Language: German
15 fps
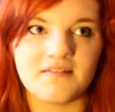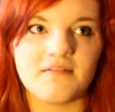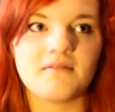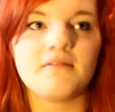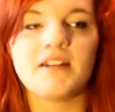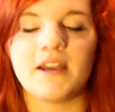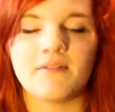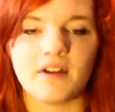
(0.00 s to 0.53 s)

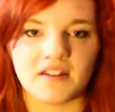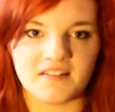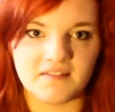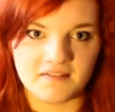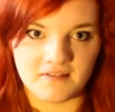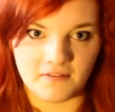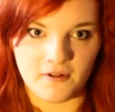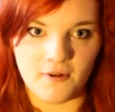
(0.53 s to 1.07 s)
zu der
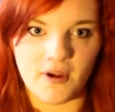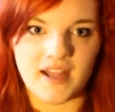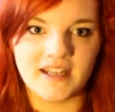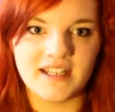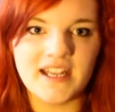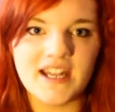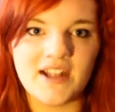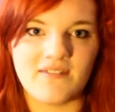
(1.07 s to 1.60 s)
Fraktion zu
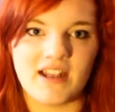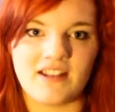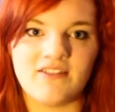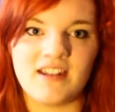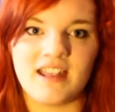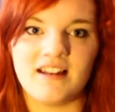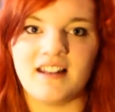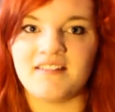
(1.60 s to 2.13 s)
gehören,
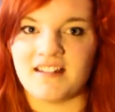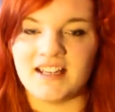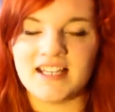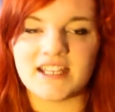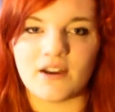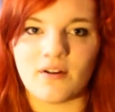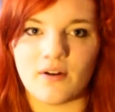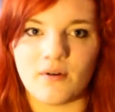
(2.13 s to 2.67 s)
werden
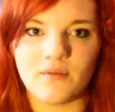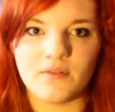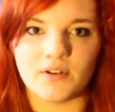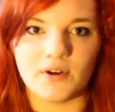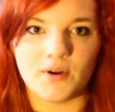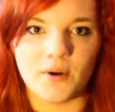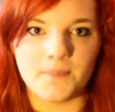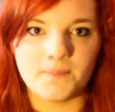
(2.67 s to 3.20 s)
letztendlich auch
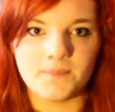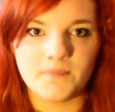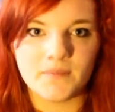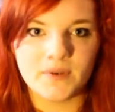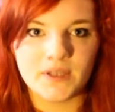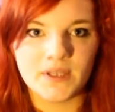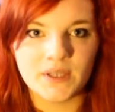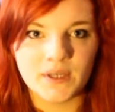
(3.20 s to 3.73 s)
aufgenommen.
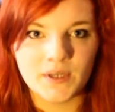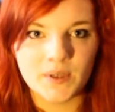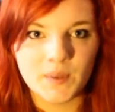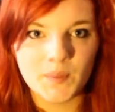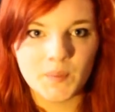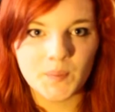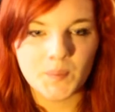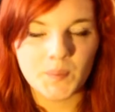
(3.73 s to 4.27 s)

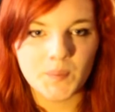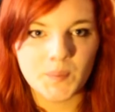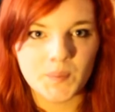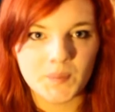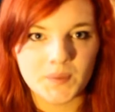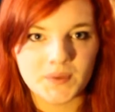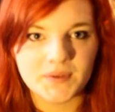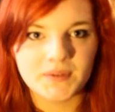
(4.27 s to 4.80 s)

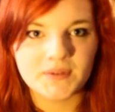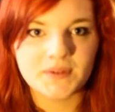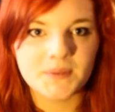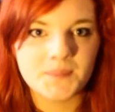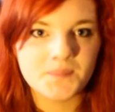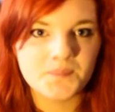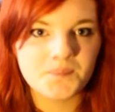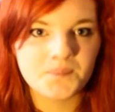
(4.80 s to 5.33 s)
Und
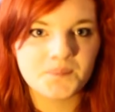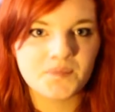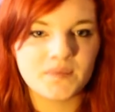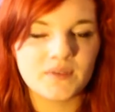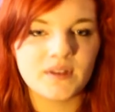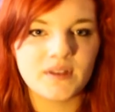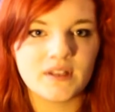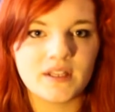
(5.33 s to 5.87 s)

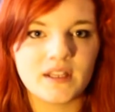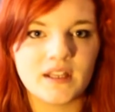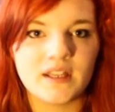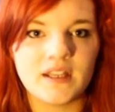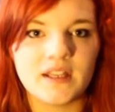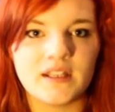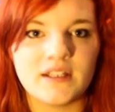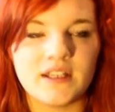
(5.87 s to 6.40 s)

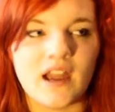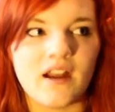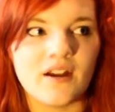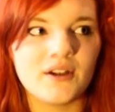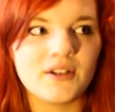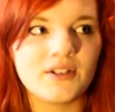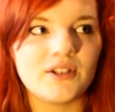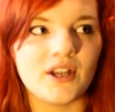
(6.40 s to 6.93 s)

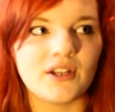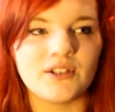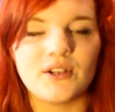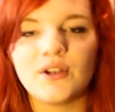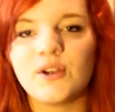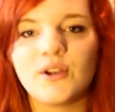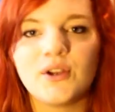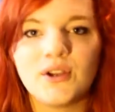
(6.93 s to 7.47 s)
ja, dann,
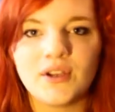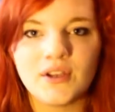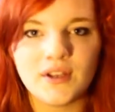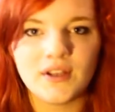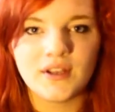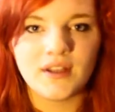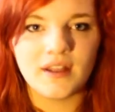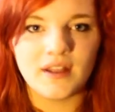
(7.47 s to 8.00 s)

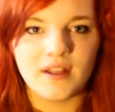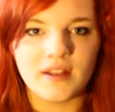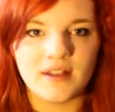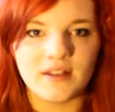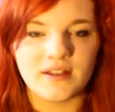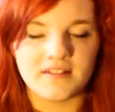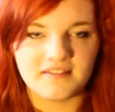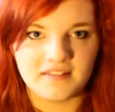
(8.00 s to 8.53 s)

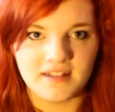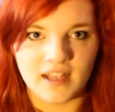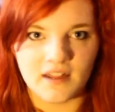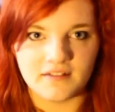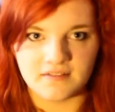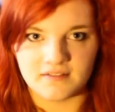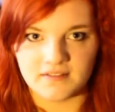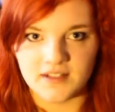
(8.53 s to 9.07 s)
es,
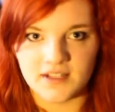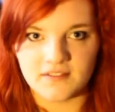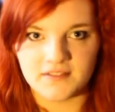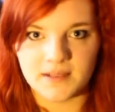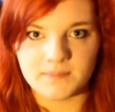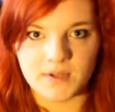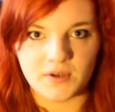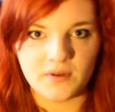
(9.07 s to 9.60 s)
also es
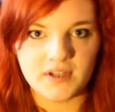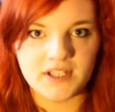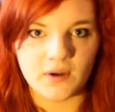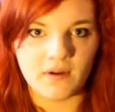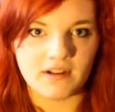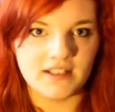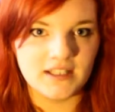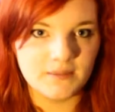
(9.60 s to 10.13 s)
gibt natürlich
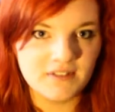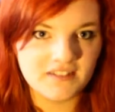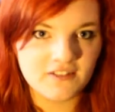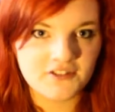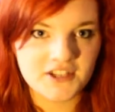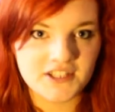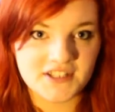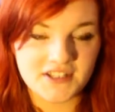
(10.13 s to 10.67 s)
auch eine
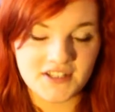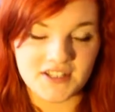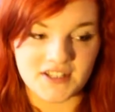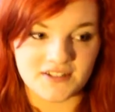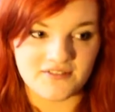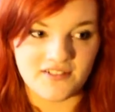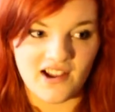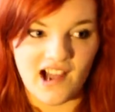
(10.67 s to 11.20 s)
Liebesgeschichte.
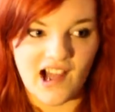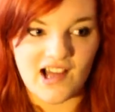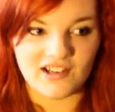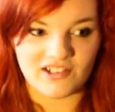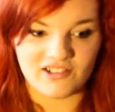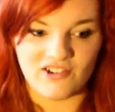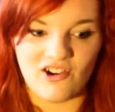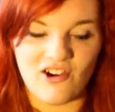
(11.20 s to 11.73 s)
Ich
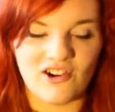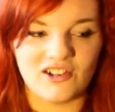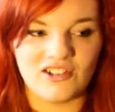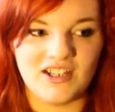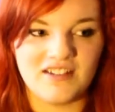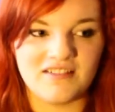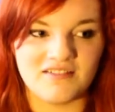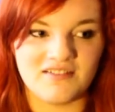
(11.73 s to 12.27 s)
verrate noch
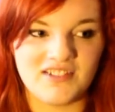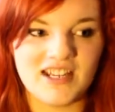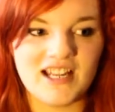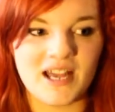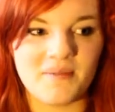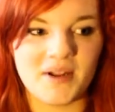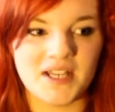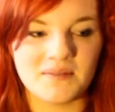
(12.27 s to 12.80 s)
nicht so viel,
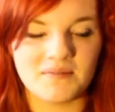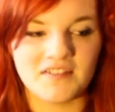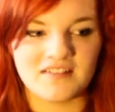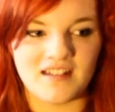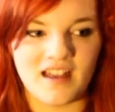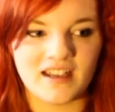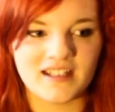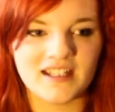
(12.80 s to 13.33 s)
aber ich muss
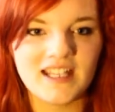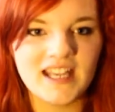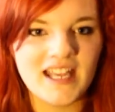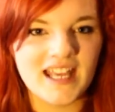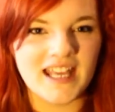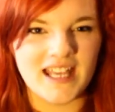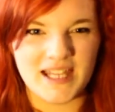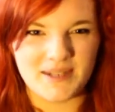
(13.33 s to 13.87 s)
sagen,
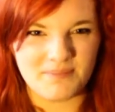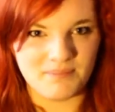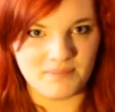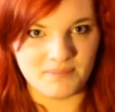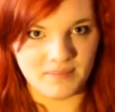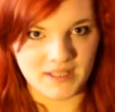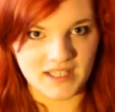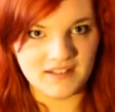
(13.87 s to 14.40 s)
ich
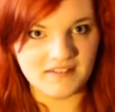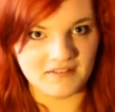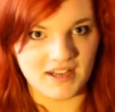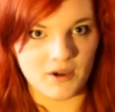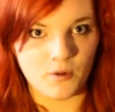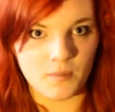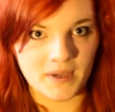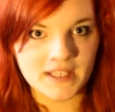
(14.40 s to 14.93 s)
bin nicht so
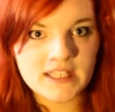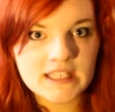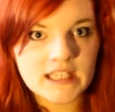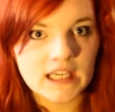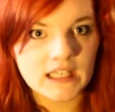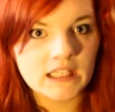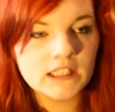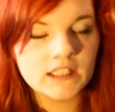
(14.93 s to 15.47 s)
der
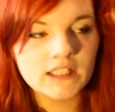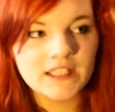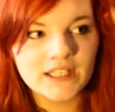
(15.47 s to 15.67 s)
Romantiker.